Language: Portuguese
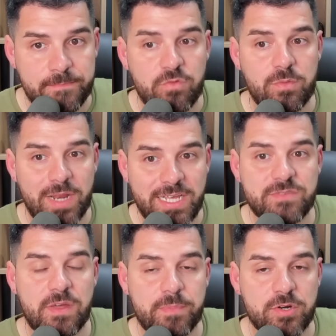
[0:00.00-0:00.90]
o
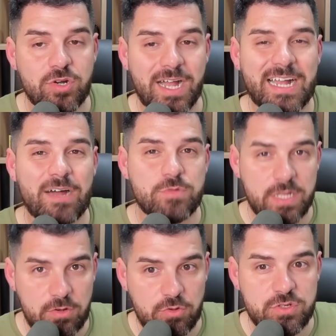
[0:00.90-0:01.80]
Fluminense vem para jogar
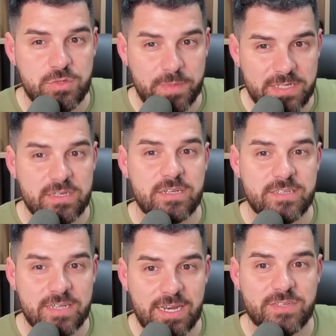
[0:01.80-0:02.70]
cauteloso pensando em
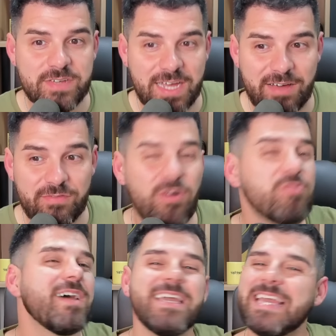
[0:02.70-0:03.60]
se classificar na
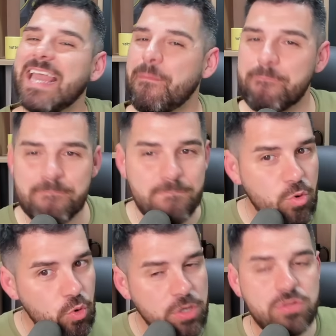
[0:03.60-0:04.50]
volta e é
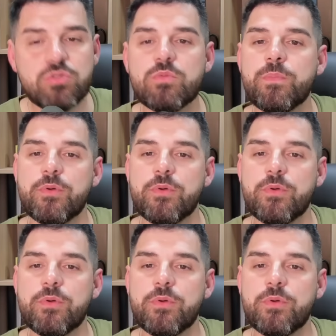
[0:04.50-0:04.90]
muito